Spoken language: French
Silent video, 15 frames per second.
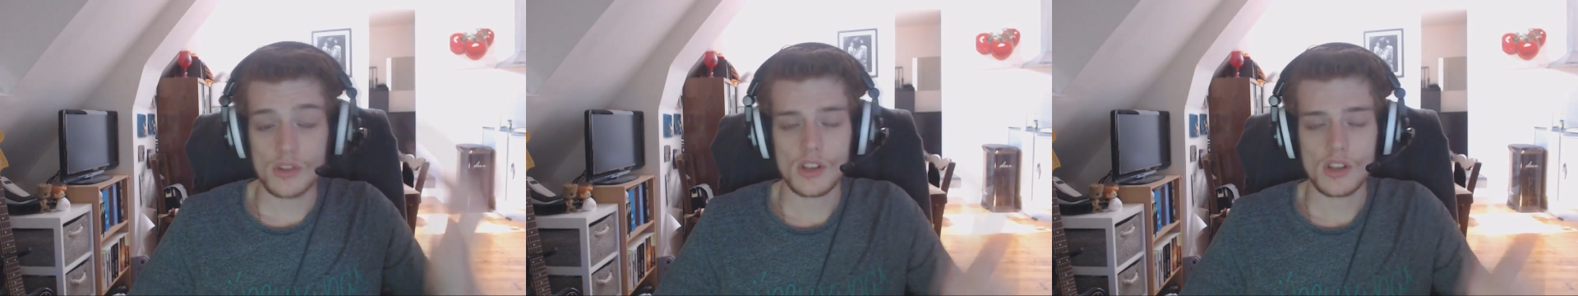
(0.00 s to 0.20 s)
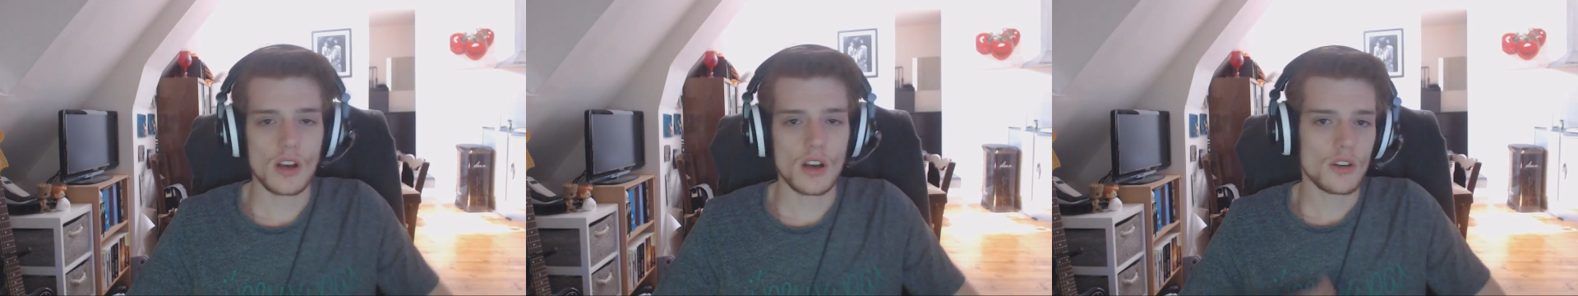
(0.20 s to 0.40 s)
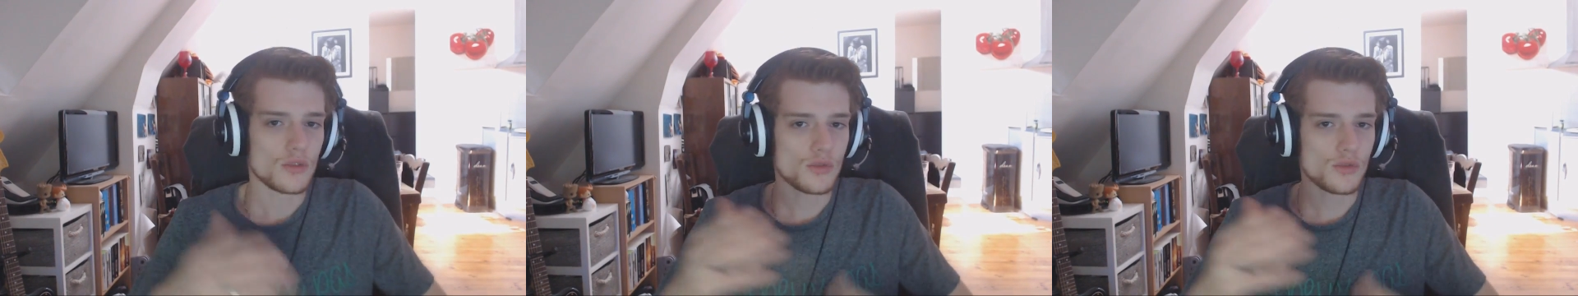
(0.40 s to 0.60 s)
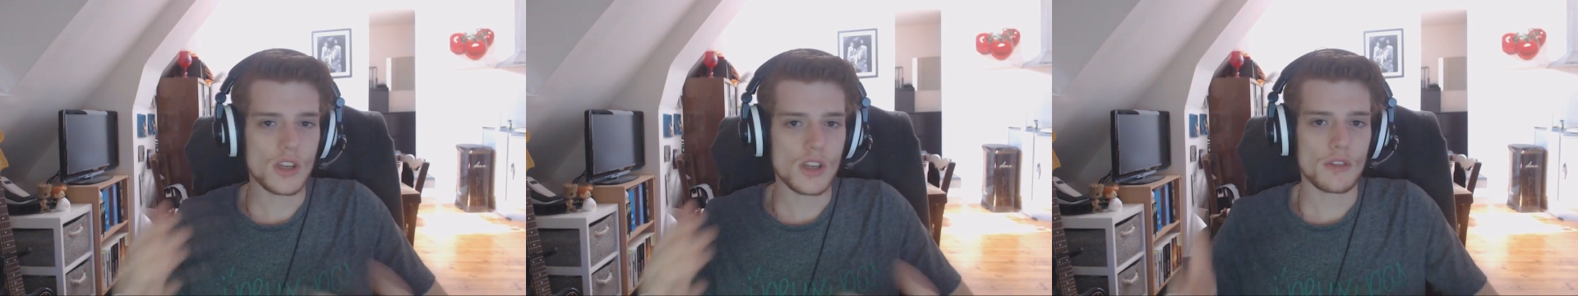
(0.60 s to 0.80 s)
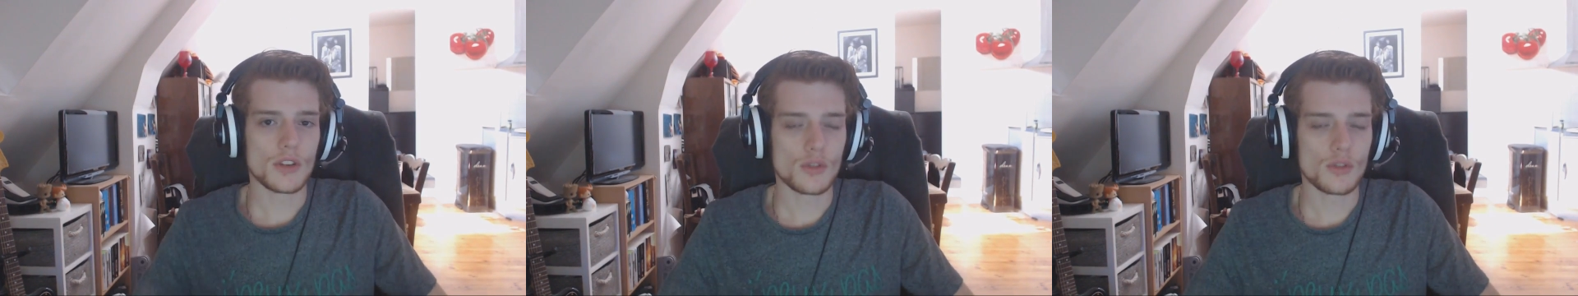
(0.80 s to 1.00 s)
sera
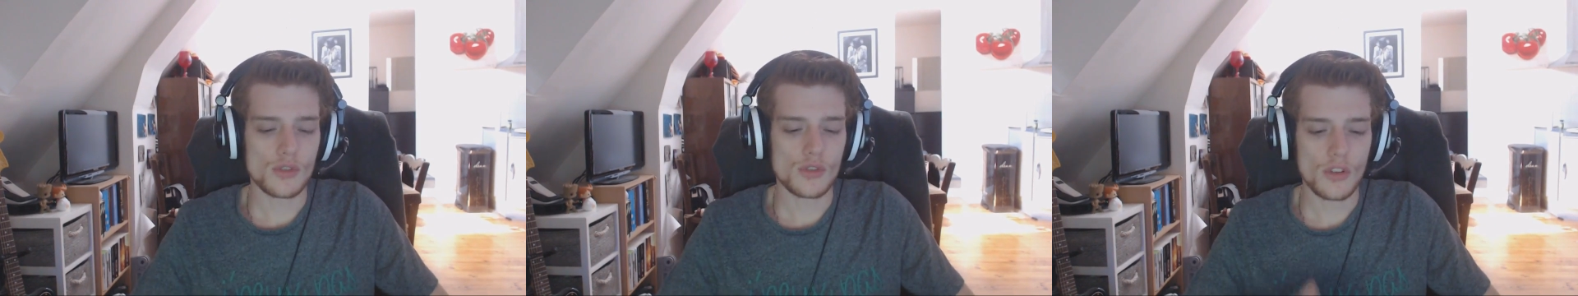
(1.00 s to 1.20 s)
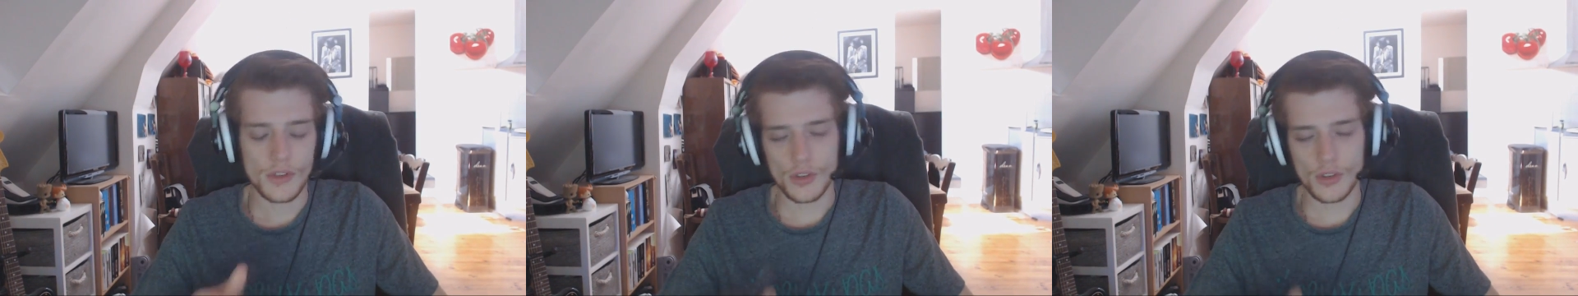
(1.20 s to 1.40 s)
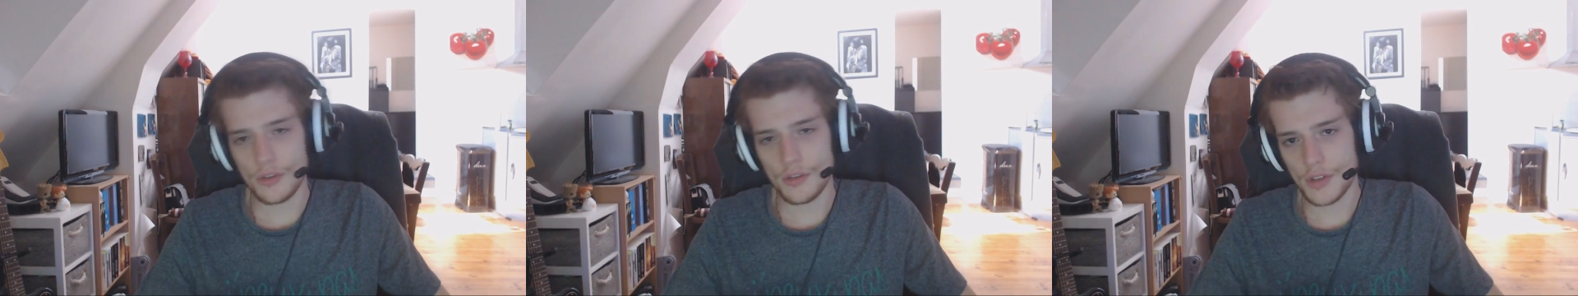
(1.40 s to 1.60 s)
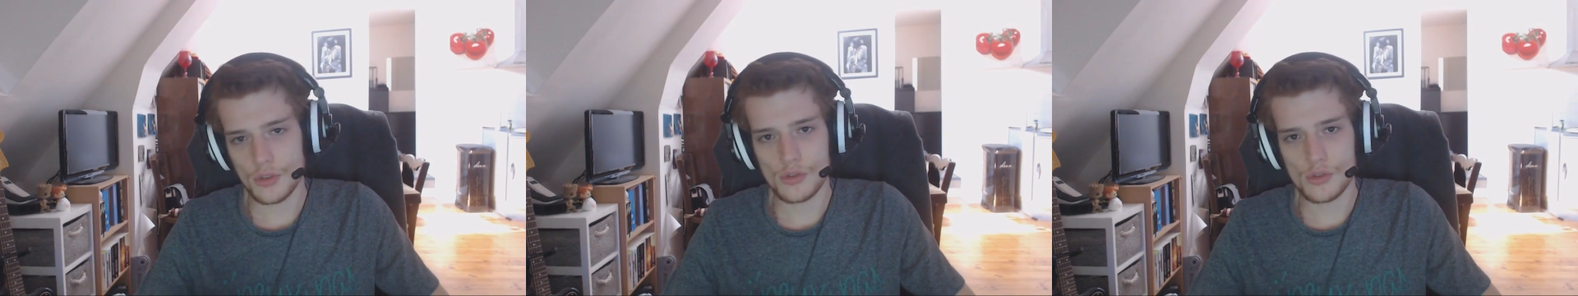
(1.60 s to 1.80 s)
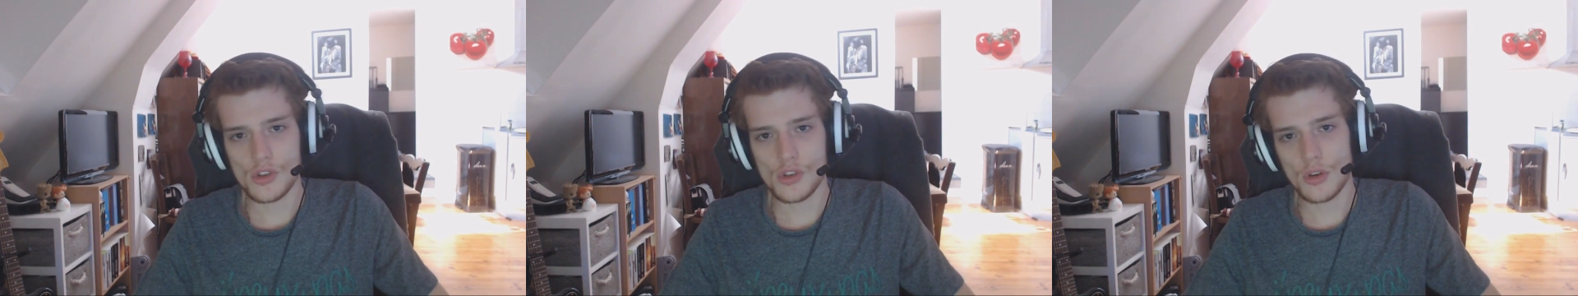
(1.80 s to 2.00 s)
jusqu'à 22h, 20h,
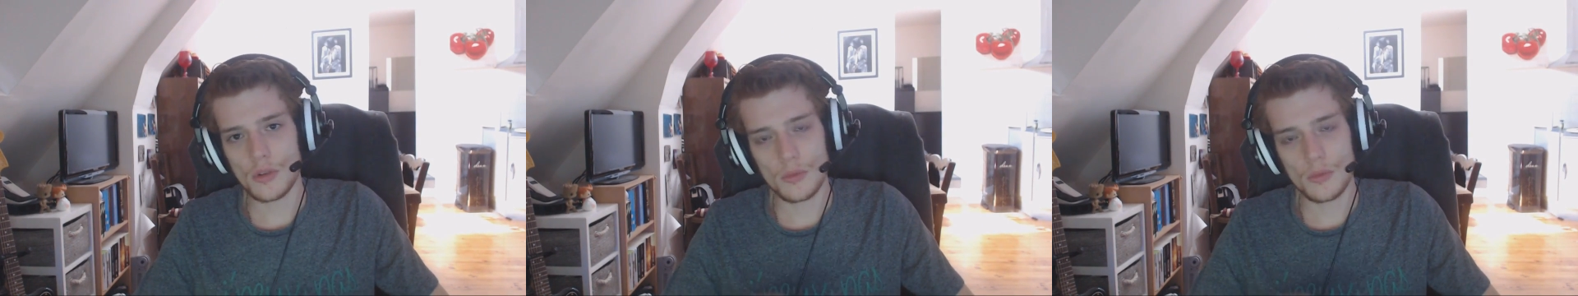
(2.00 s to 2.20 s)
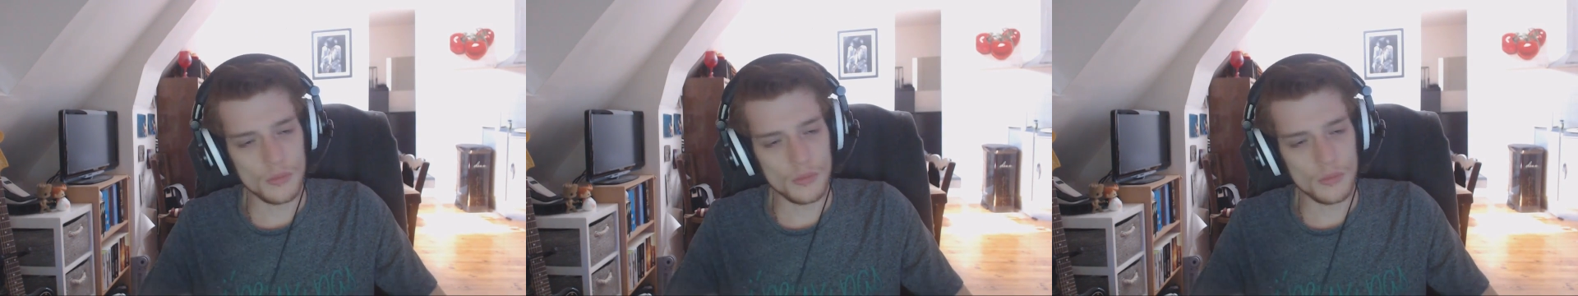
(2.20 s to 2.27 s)
22h,